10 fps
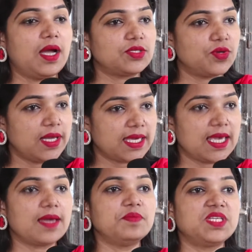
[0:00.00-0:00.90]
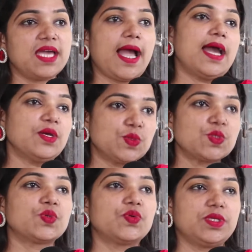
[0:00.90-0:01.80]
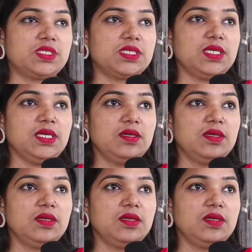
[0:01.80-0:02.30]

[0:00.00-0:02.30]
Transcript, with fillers: আসলে ক্যাব যে আয়োজন করেছে